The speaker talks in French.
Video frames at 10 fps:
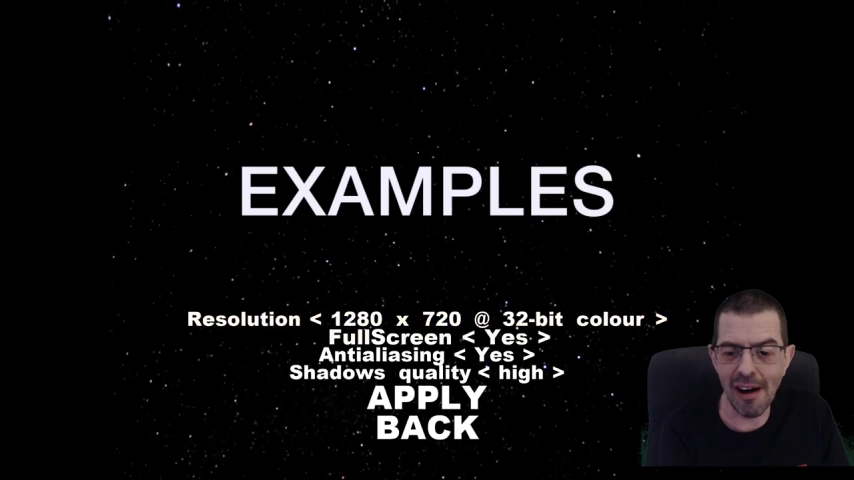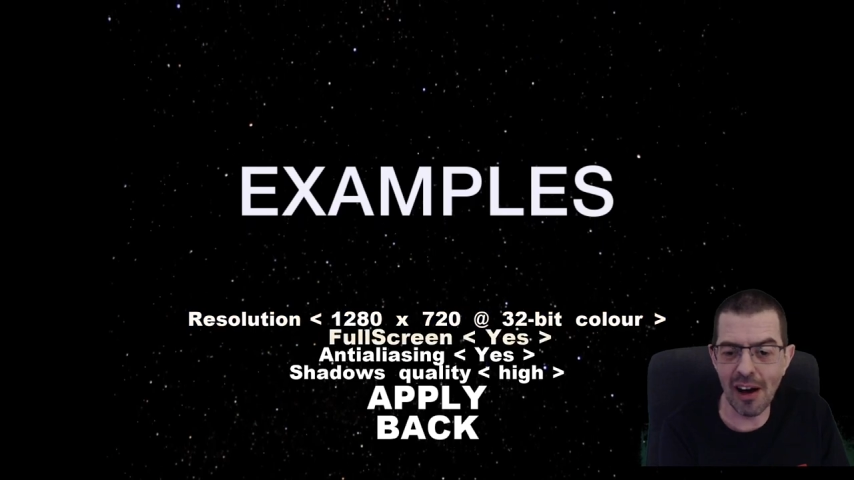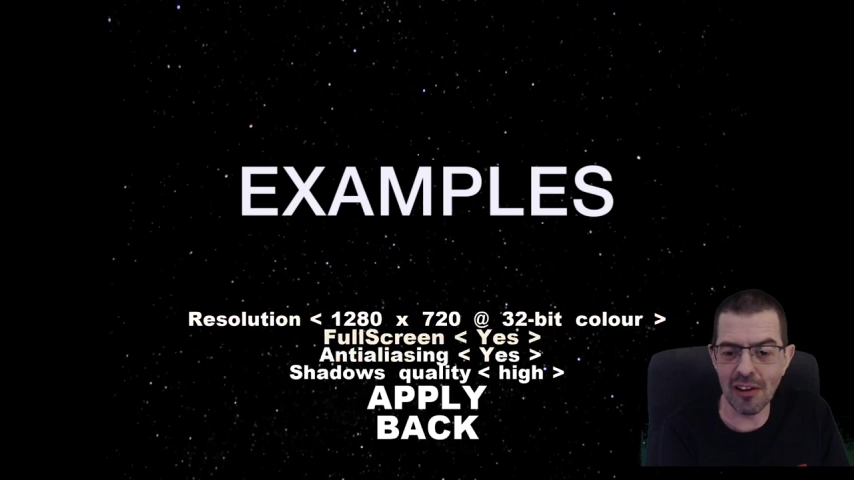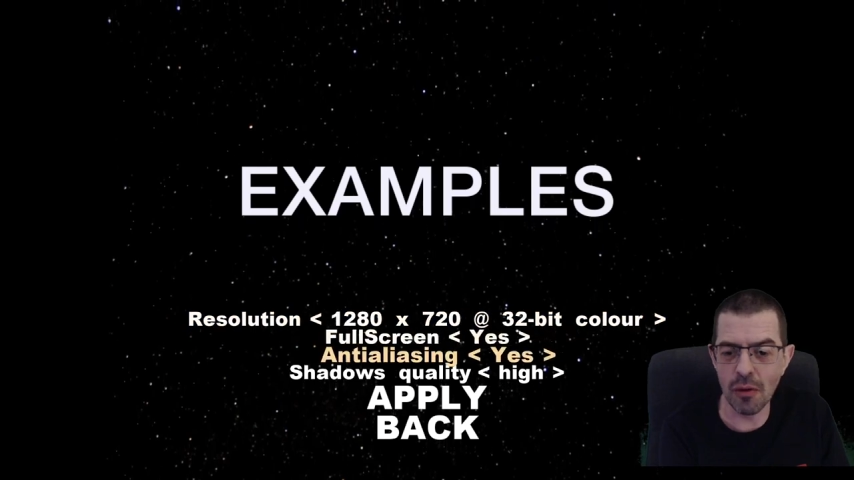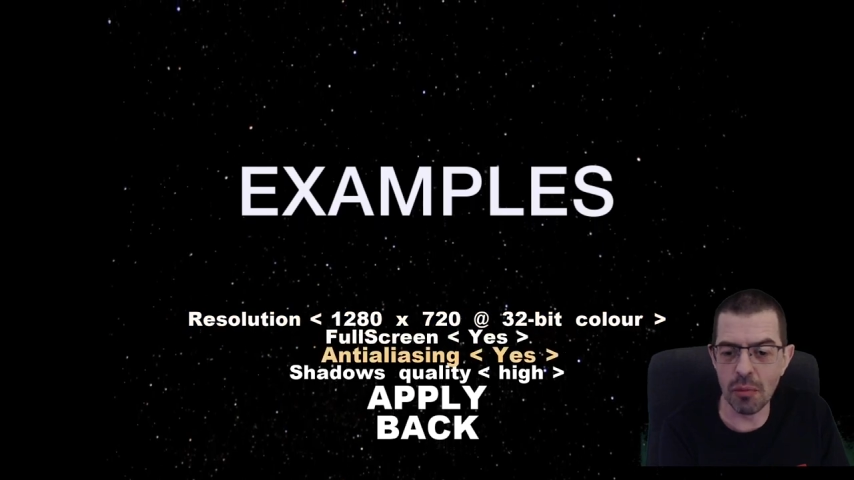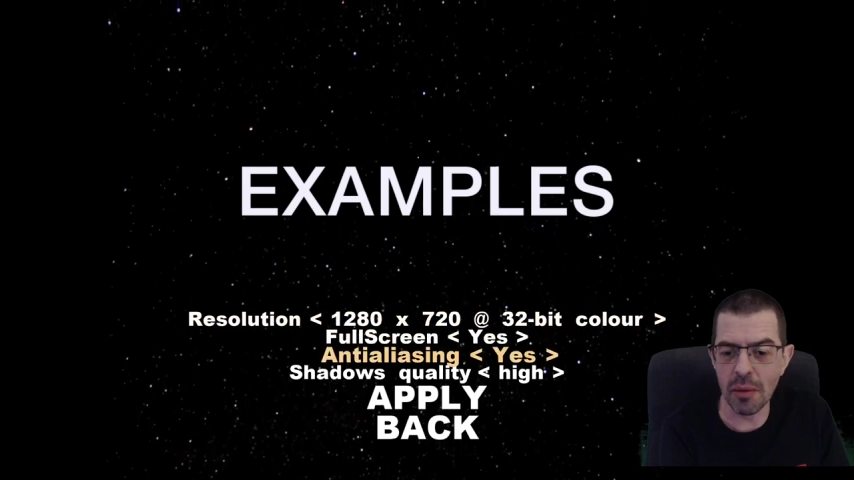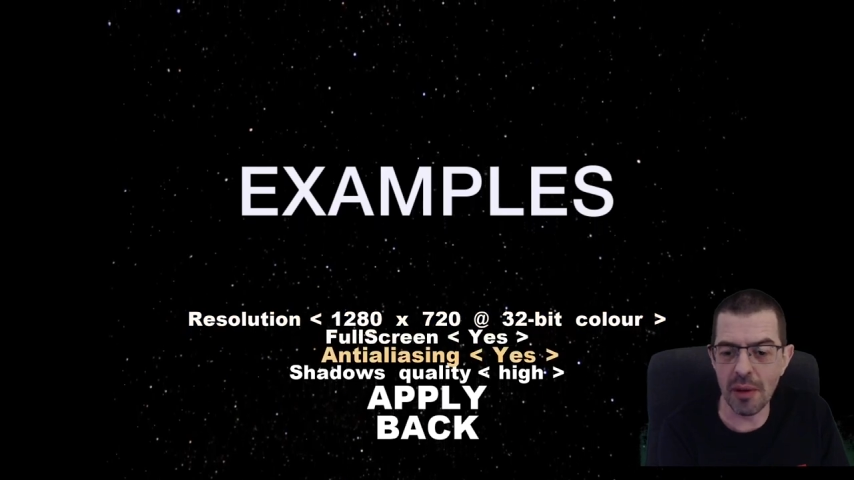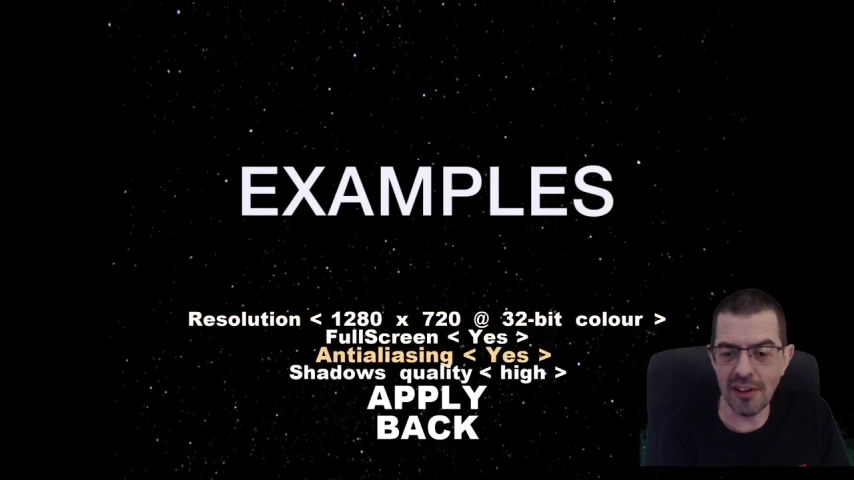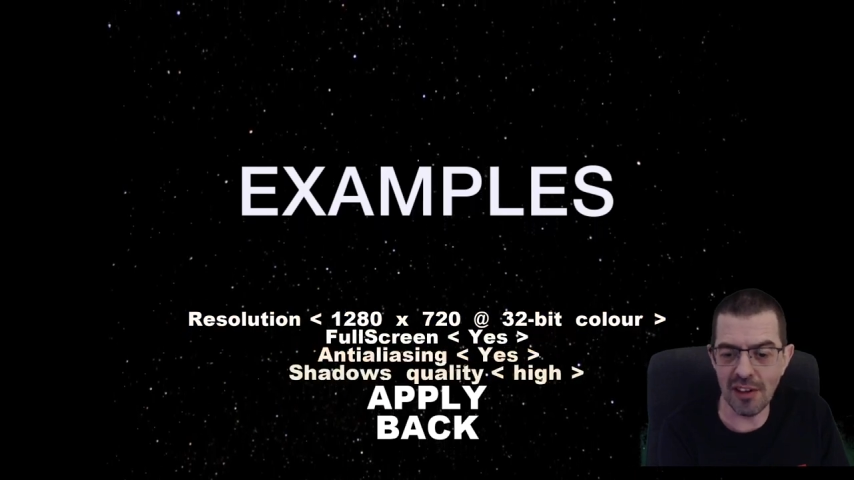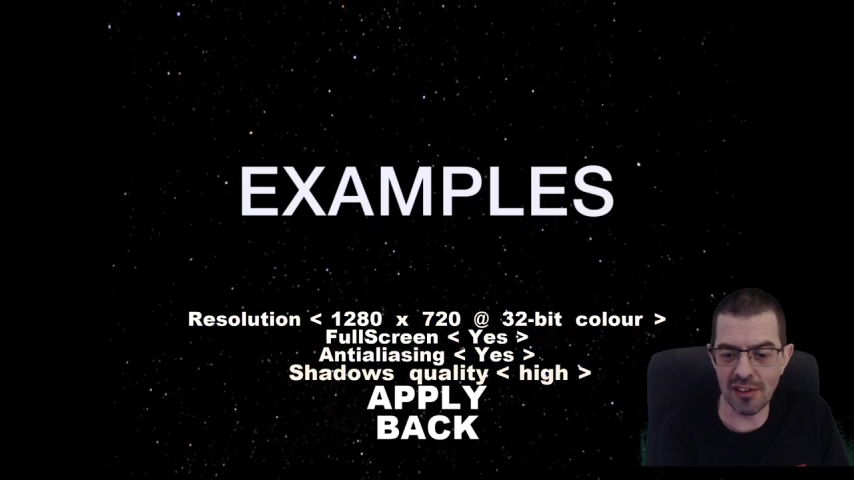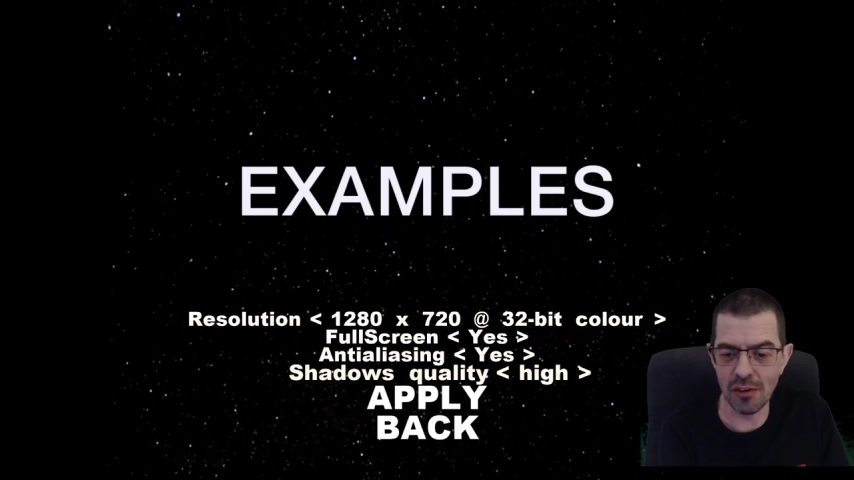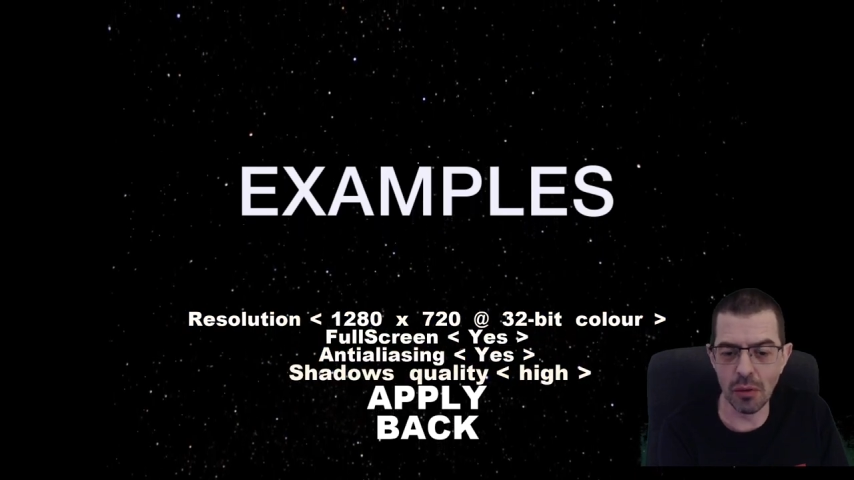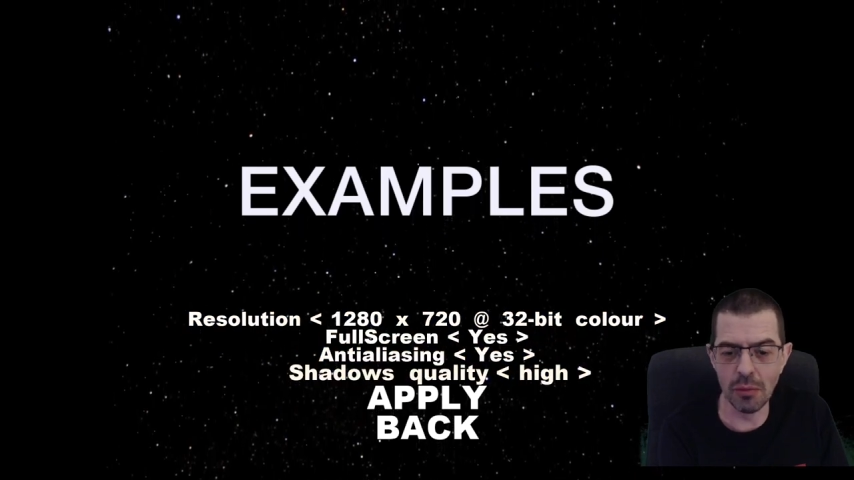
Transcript: Est-ce que vous pouvez mettre des ombres,